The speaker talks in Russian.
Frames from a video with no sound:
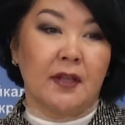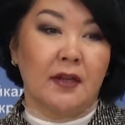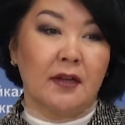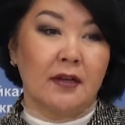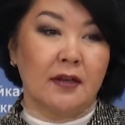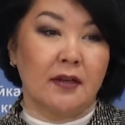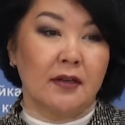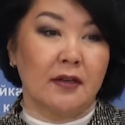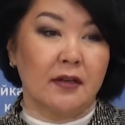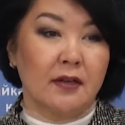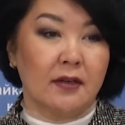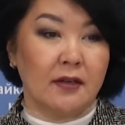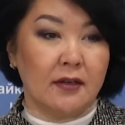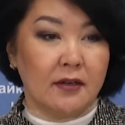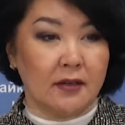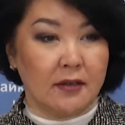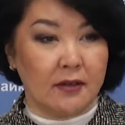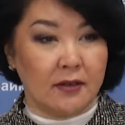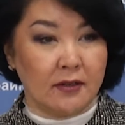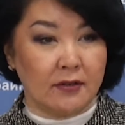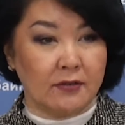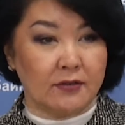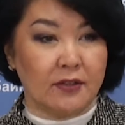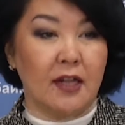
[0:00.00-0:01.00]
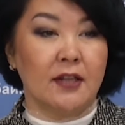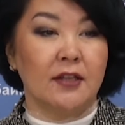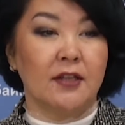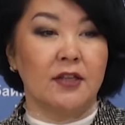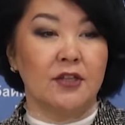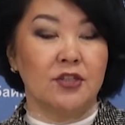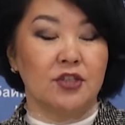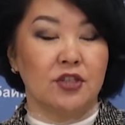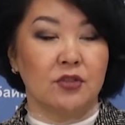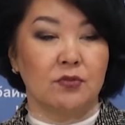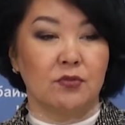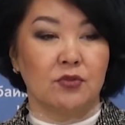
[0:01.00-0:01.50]
а, в
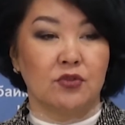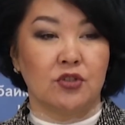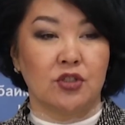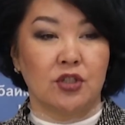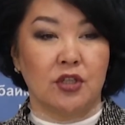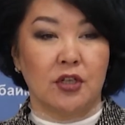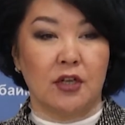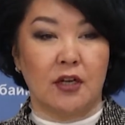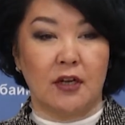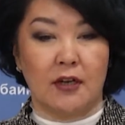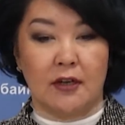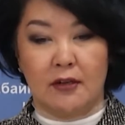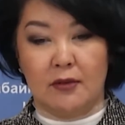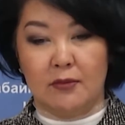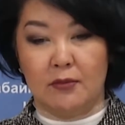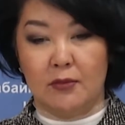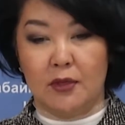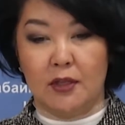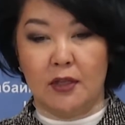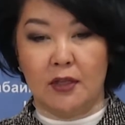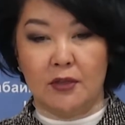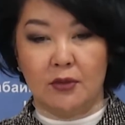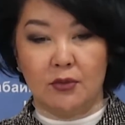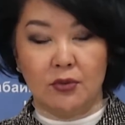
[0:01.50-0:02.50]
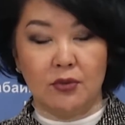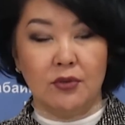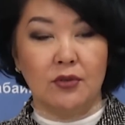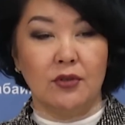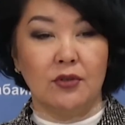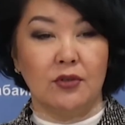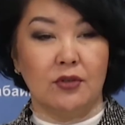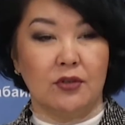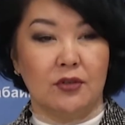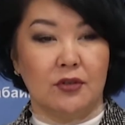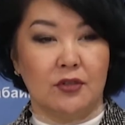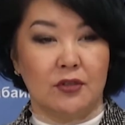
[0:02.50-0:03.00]
дальнейшем уже как
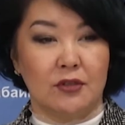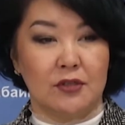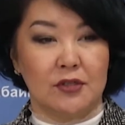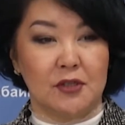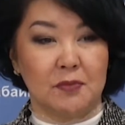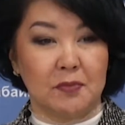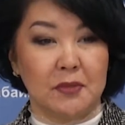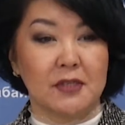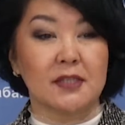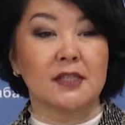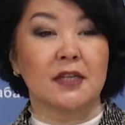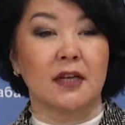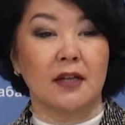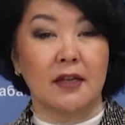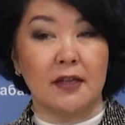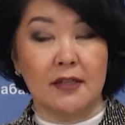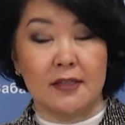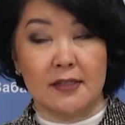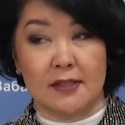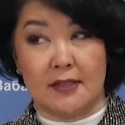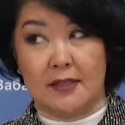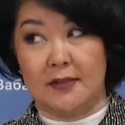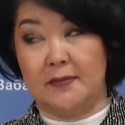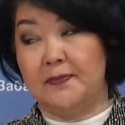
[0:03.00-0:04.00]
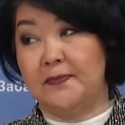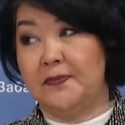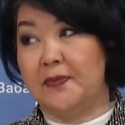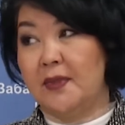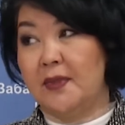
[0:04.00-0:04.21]
молодой специалист.